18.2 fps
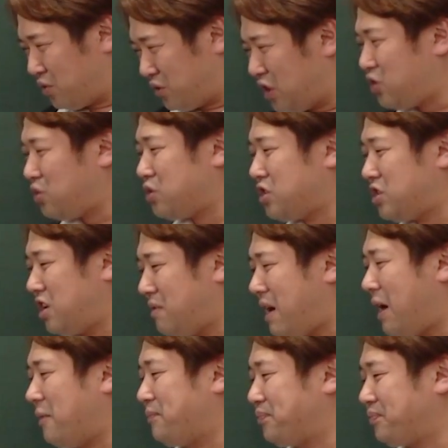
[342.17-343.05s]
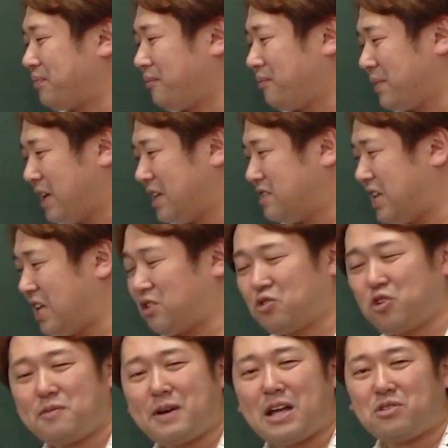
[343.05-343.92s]
にとしては、
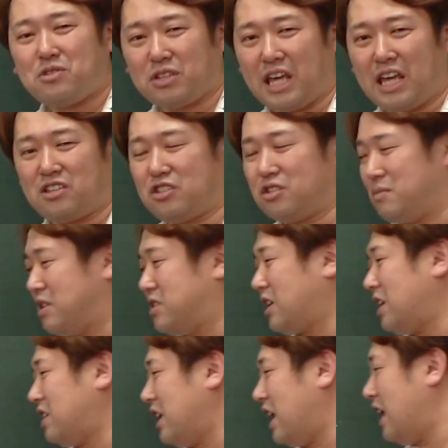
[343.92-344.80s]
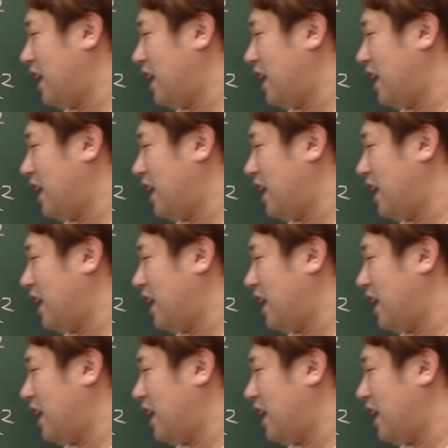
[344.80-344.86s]
Z バーの係数見つけてあ